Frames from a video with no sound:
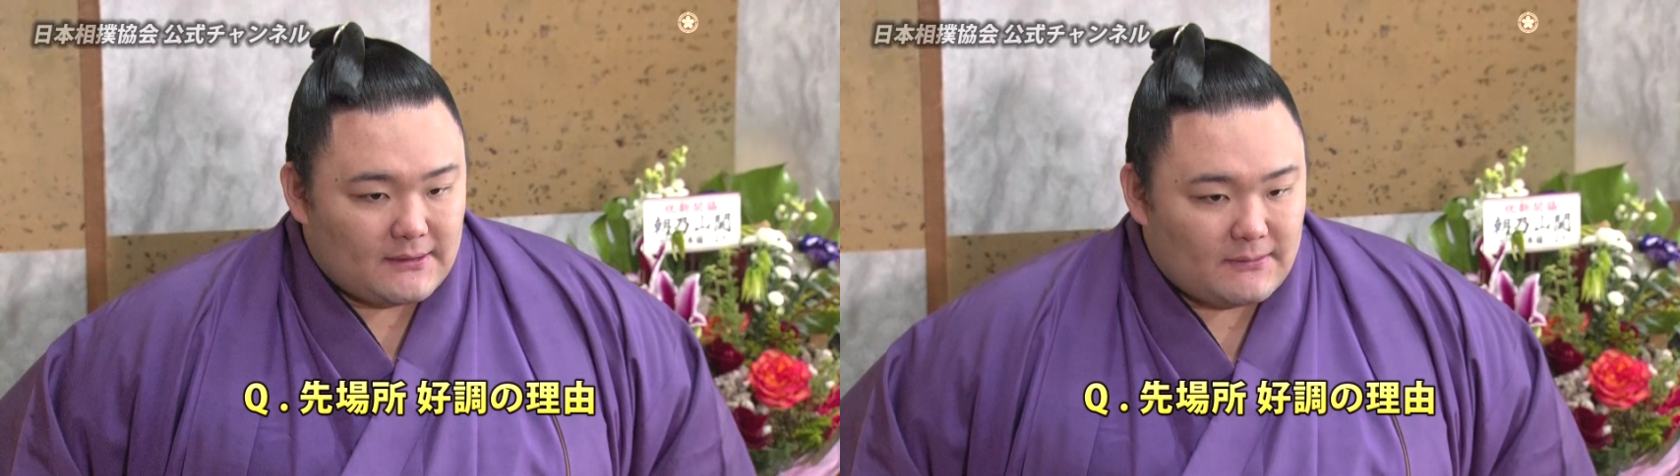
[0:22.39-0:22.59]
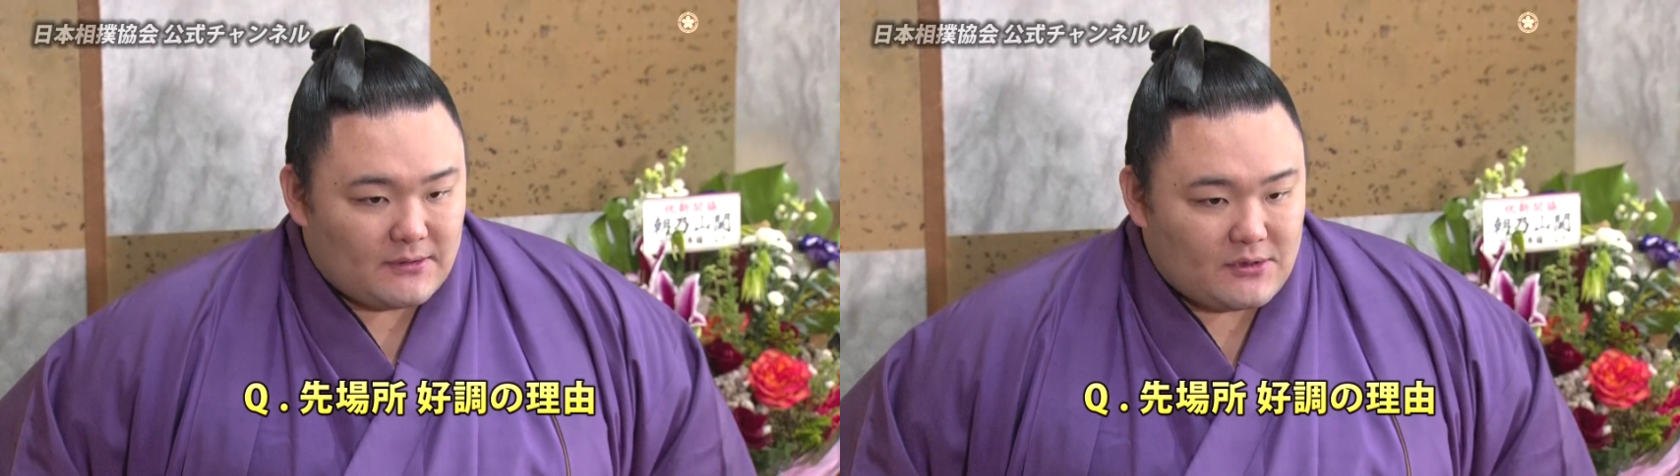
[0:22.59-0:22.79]

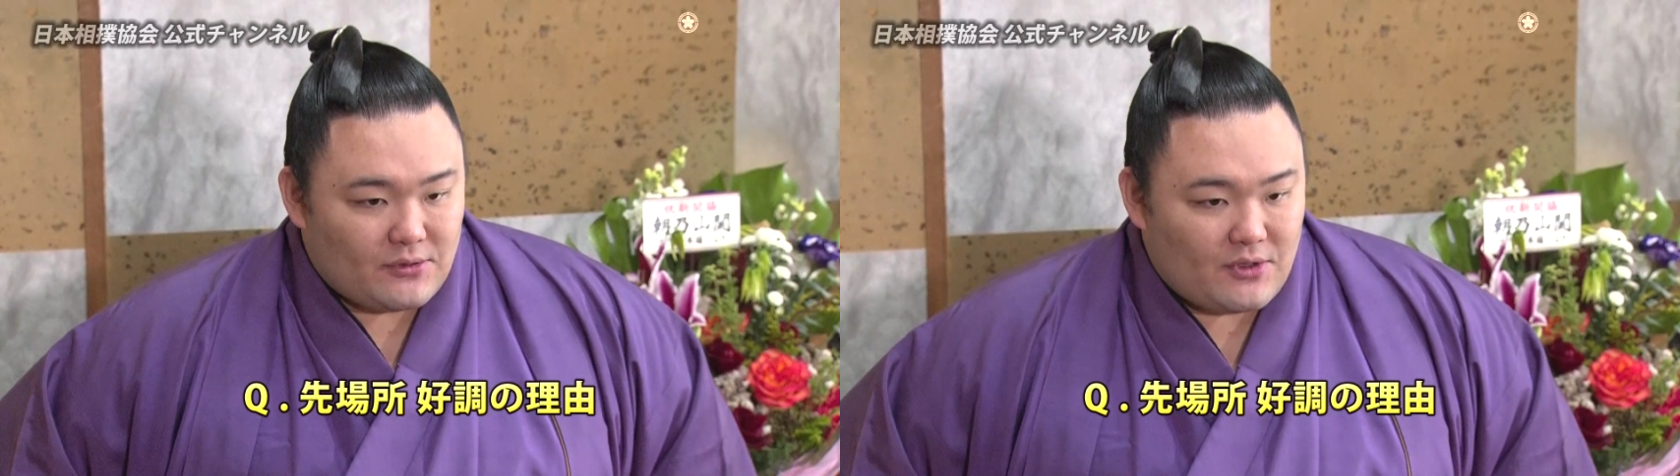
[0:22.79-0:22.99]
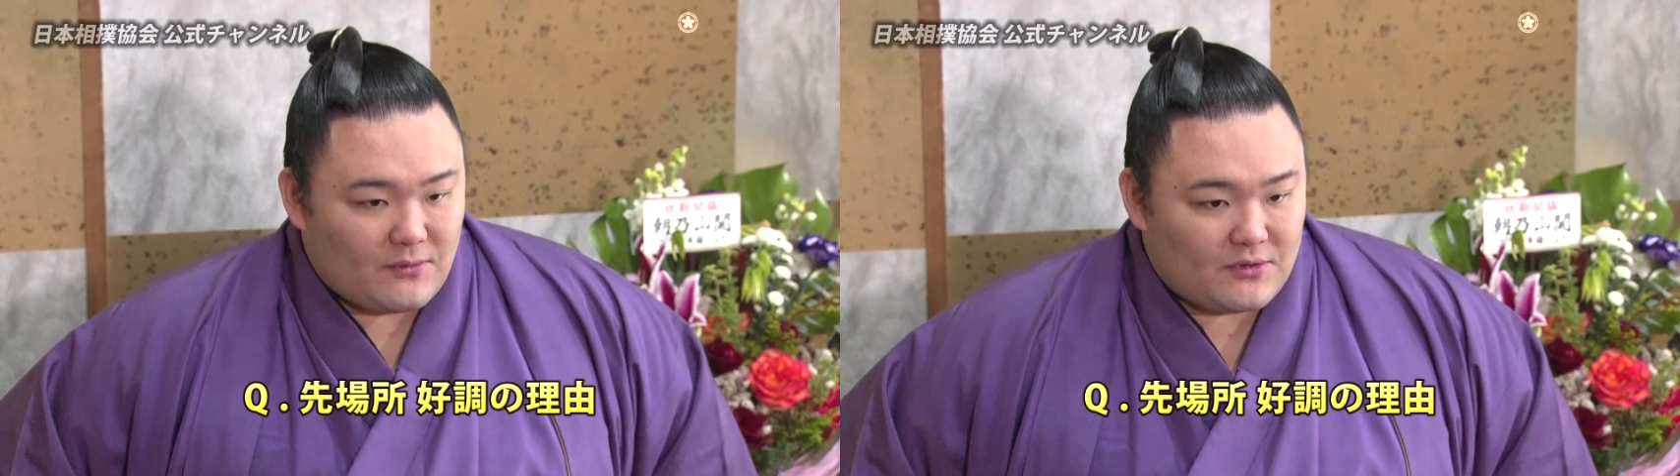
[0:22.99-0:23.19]
まあ、
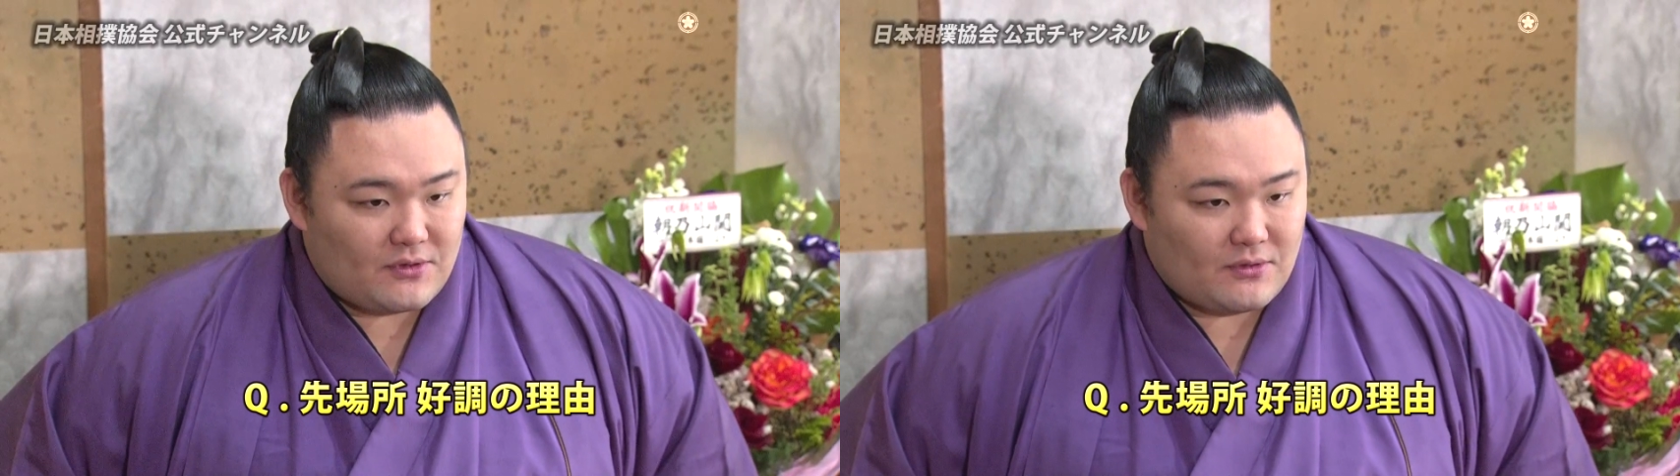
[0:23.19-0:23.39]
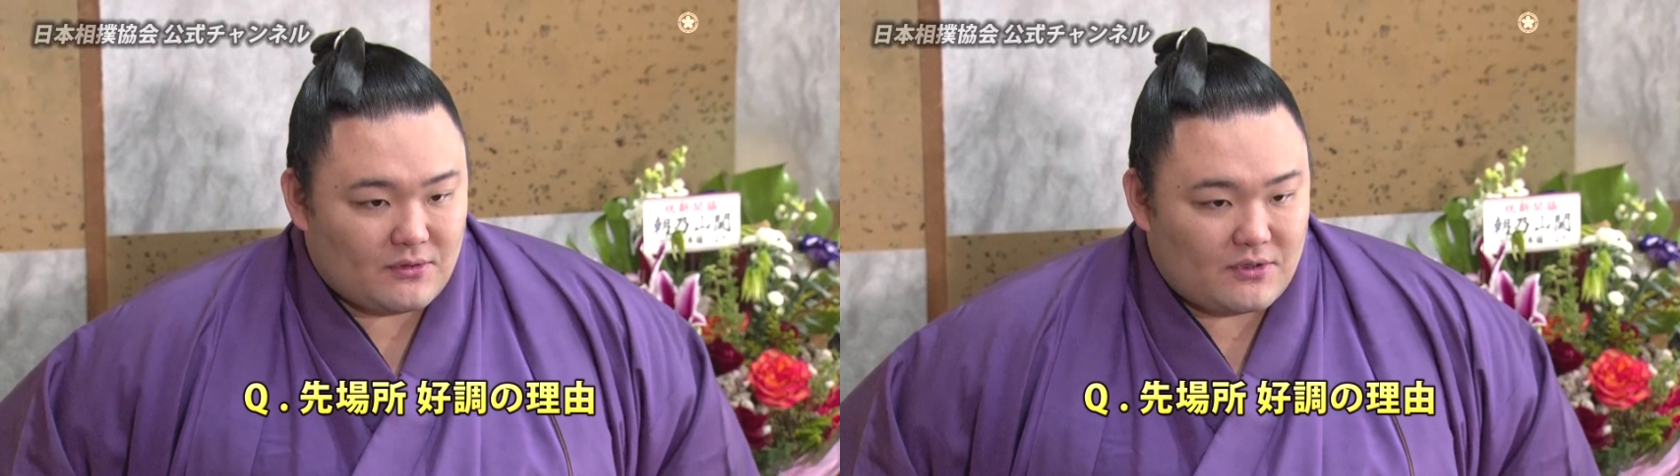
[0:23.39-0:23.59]
上位でも
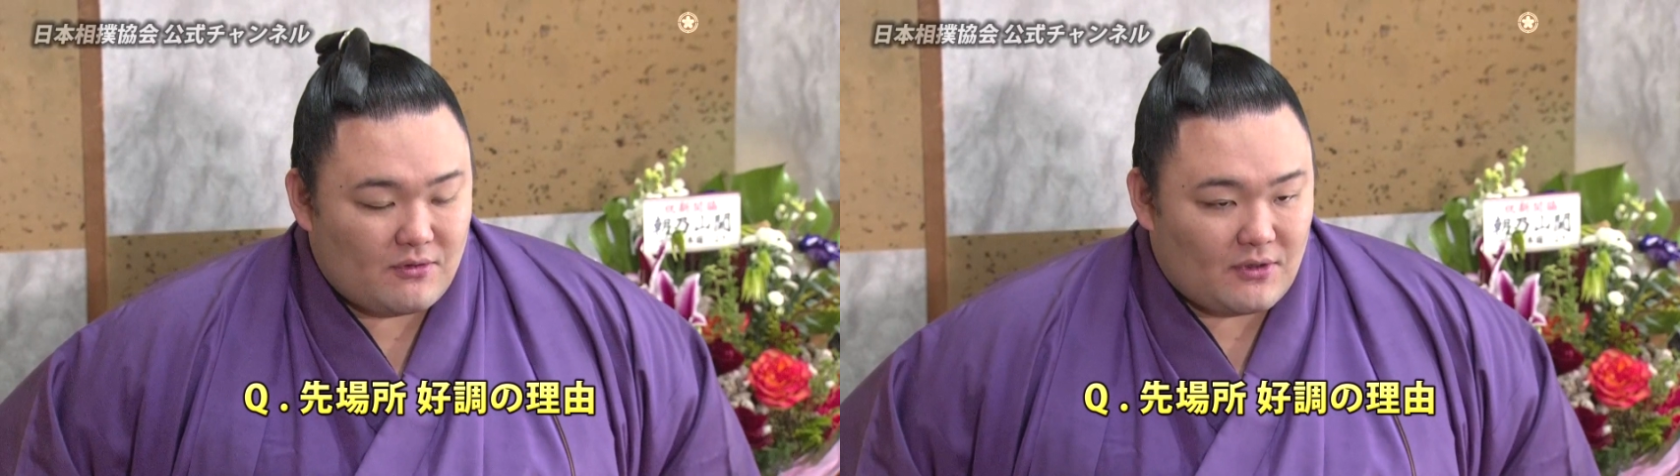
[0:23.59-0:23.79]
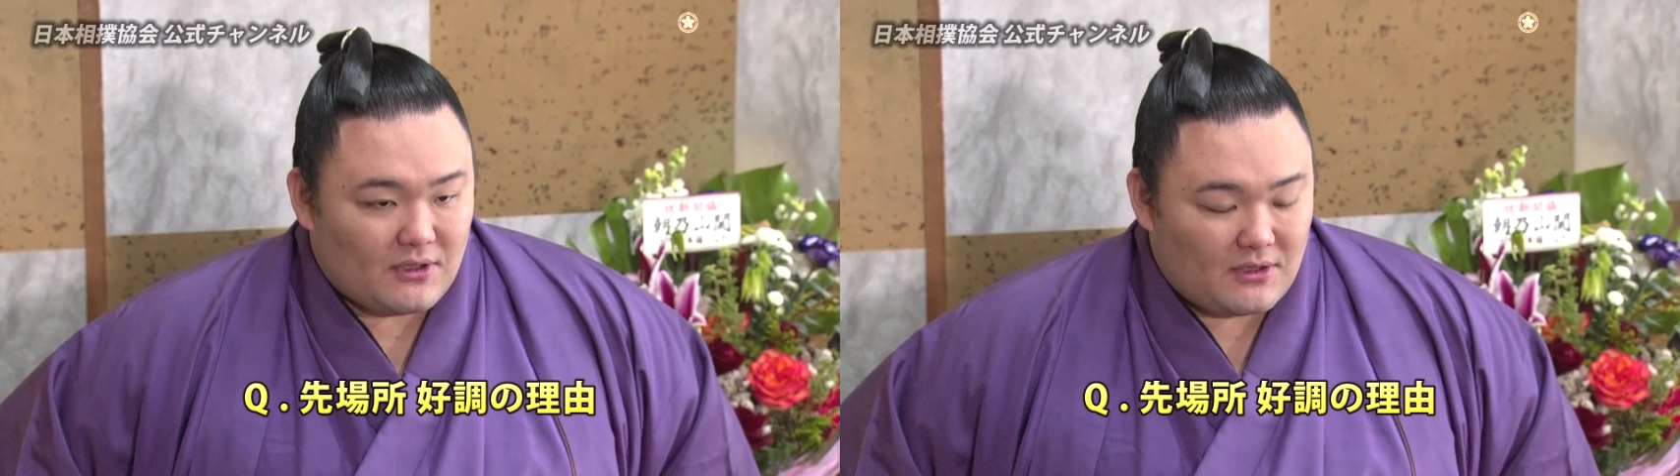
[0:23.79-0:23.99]
通用す
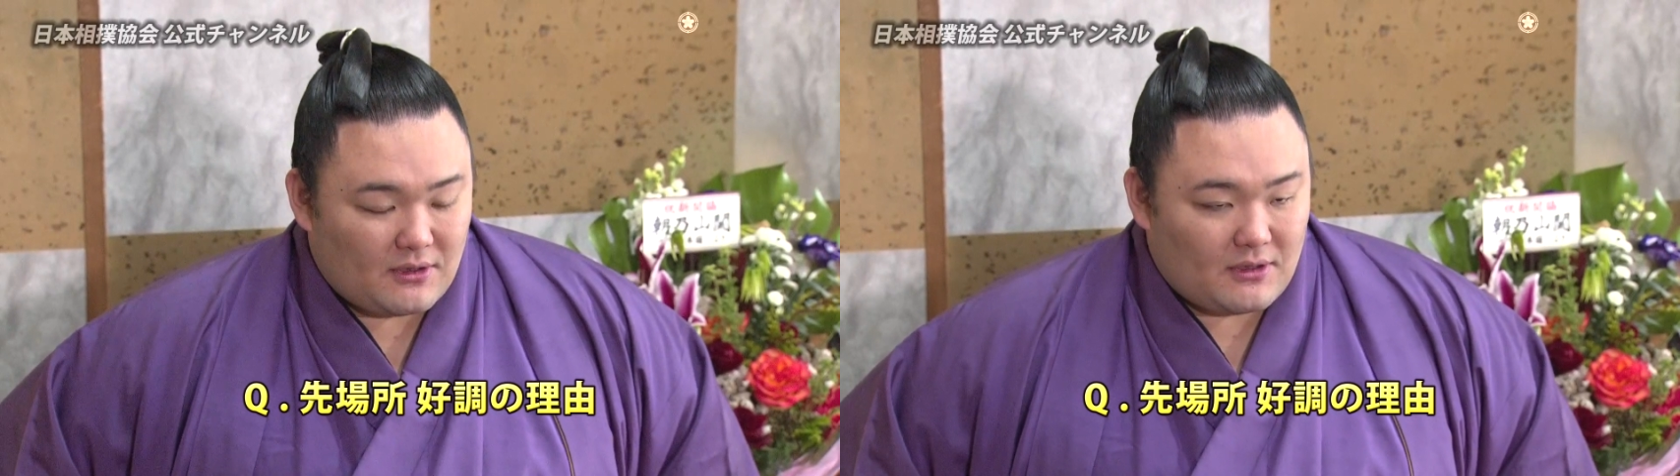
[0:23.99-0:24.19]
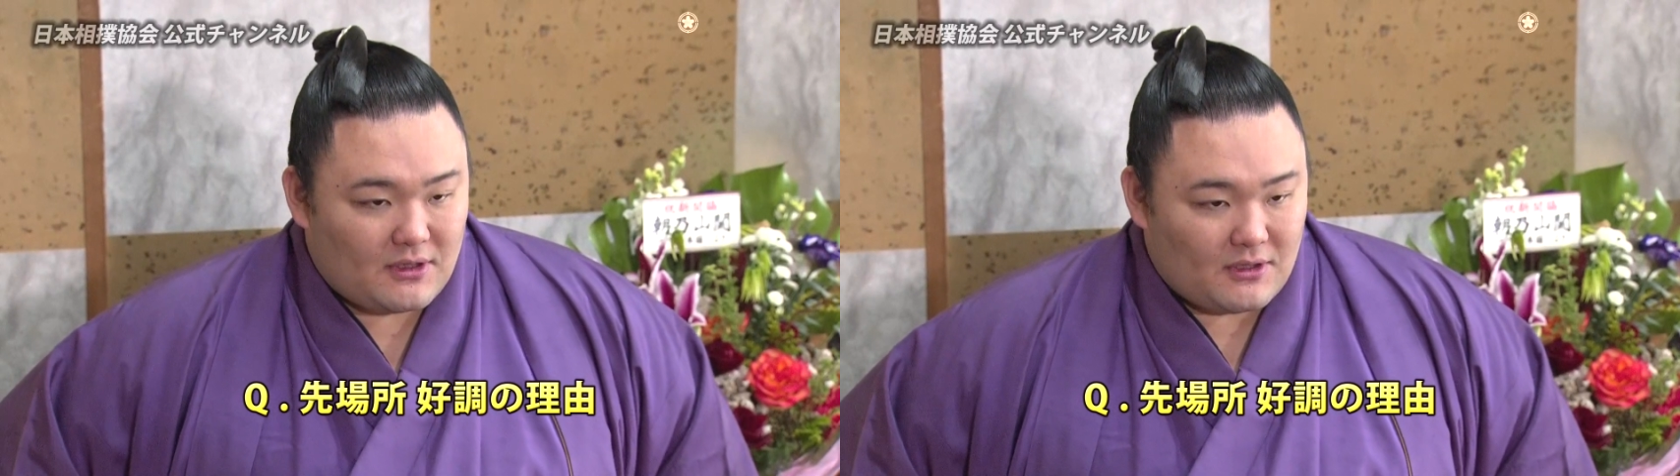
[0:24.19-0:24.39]
るようになって
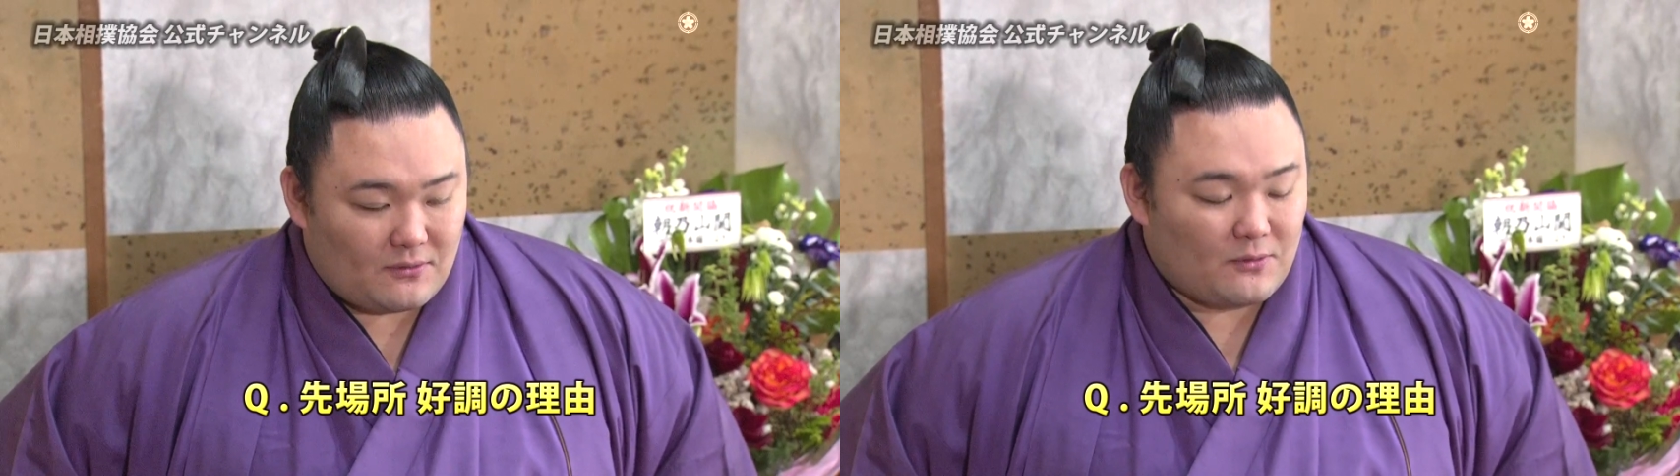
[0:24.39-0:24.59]
きたと